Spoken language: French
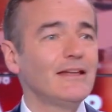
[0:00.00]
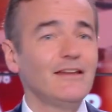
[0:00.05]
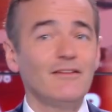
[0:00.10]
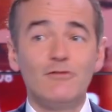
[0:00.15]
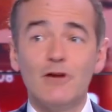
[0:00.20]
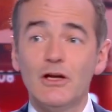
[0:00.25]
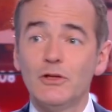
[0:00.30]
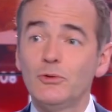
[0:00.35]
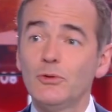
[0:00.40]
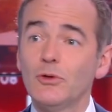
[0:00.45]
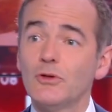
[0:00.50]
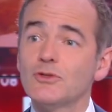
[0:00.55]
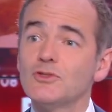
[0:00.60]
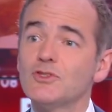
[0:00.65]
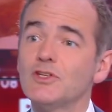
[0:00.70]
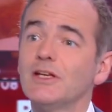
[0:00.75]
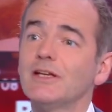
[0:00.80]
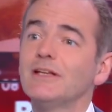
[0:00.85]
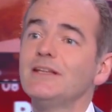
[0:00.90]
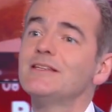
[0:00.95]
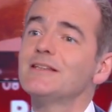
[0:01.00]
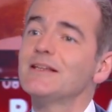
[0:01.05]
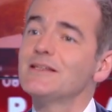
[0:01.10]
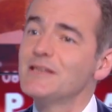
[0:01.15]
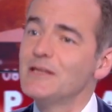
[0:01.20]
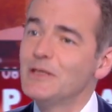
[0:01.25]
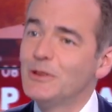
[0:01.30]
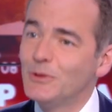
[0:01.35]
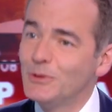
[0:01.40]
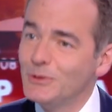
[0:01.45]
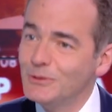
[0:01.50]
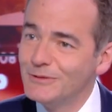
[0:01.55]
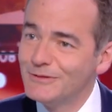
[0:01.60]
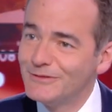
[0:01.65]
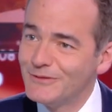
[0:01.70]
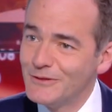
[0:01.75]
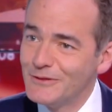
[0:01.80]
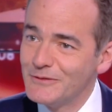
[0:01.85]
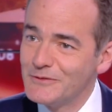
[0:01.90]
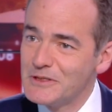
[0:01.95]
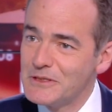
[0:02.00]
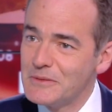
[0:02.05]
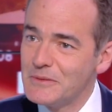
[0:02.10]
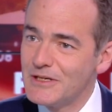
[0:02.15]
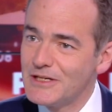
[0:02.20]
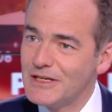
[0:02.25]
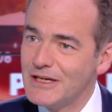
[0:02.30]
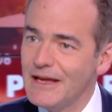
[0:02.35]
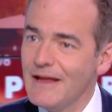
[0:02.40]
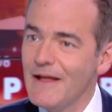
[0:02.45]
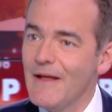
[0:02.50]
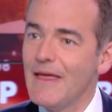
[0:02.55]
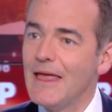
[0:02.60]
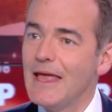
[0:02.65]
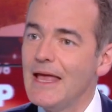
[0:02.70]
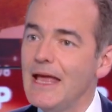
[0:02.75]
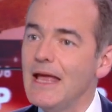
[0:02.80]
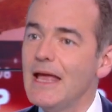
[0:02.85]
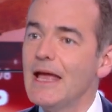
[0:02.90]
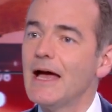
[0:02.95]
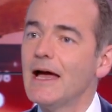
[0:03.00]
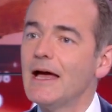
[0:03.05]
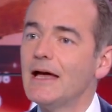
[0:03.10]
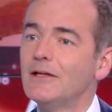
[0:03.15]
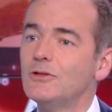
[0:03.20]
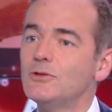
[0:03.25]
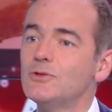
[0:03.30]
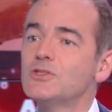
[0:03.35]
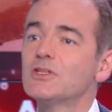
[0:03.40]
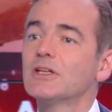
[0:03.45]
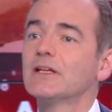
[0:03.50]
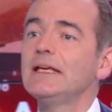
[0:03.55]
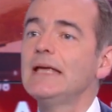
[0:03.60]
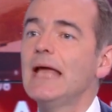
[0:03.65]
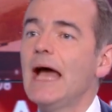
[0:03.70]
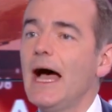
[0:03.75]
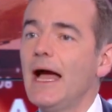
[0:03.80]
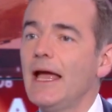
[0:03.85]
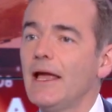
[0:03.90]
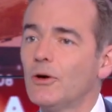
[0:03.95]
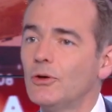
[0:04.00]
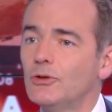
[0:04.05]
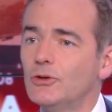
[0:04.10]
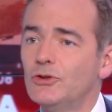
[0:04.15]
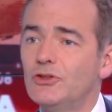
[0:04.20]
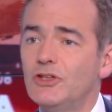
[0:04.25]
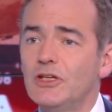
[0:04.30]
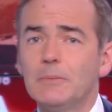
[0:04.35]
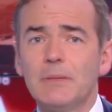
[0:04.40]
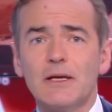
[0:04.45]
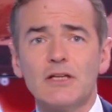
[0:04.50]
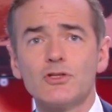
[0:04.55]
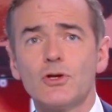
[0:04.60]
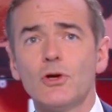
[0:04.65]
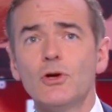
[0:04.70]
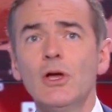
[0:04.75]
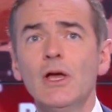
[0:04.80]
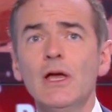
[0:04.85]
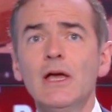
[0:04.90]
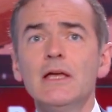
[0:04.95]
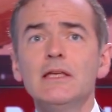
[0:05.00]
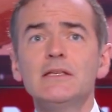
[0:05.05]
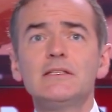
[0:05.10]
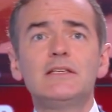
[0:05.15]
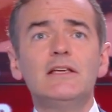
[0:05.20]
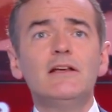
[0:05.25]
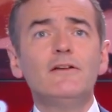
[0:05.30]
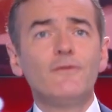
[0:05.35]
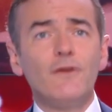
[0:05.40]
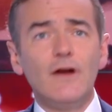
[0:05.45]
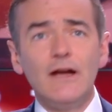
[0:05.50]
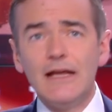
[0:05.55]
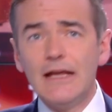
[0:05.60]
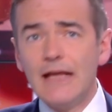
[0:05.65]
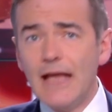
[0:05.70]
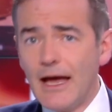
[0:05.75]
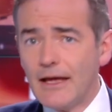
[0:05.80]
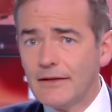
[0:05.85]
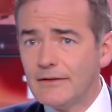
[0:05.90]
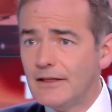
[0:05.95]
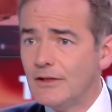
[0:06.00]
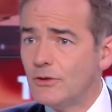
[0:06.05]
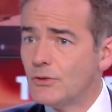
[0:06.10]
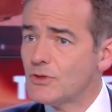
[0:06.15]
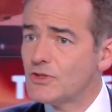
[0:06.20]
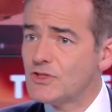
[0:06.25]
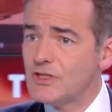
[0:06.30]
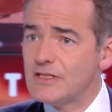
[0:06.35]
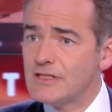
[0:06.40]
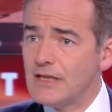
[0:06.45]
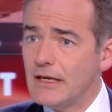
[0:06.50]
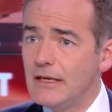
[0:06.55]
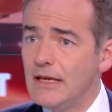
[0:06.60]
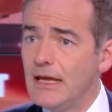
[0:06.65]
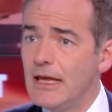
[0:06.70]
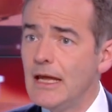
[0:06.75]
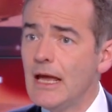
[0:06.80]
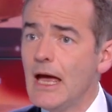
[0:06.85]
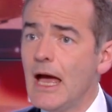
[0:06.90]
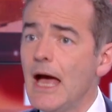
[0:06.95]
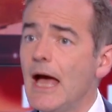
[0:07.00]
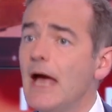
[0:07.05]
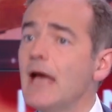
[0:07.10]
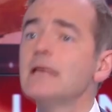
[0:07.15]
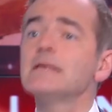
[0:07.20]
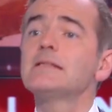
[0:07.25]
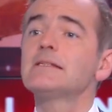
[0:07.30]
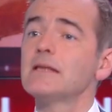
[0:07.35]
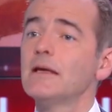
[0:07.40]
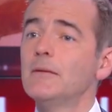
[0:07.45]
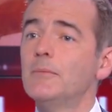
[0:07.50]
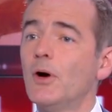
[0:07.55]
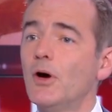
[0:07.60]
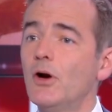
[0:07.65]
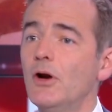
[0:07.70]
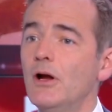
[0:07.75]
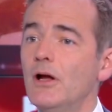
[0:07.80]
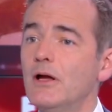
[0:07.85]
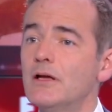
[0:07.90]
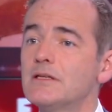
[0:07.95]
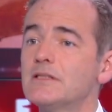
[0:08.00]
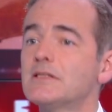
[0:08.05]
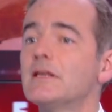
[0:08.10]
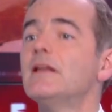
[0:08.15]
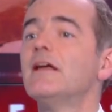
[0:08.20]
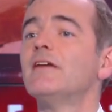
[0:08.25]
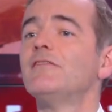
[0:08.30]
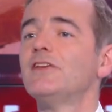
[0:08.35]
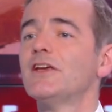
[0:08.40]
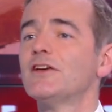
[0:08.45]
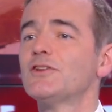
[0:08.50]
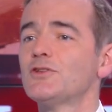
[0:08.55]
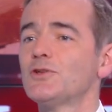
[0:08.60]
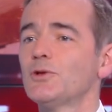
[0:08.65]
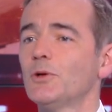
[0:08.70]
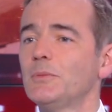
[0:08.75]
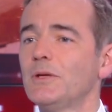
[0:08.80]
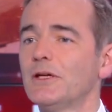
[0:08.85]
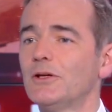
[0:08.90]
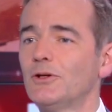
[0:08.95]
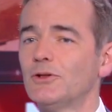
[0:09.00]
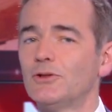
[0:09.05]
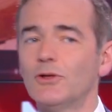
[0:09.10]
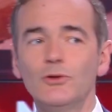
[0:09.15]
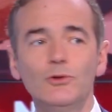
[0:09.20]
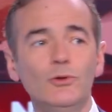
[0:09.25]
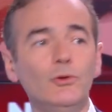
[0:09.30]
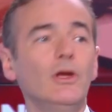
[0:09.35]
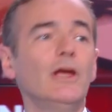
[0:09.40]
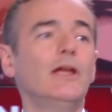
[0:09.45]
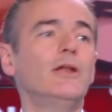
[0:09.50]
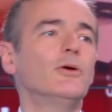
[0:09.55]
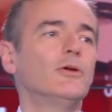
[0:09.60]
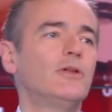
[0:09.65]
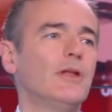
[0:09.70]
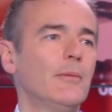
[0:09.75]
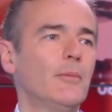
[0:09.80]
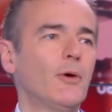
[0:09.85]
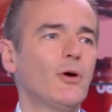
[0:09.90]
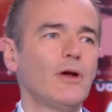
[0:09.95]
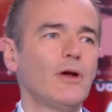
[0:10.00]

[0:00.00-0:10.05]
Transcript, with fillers: des voitures en série, ça c'est tout nouveau, vous imaginez, et industrie aéronautique, parce que s'il fallait garder de ces années un symbole, c'est l'aviation, bien entendu, et notamment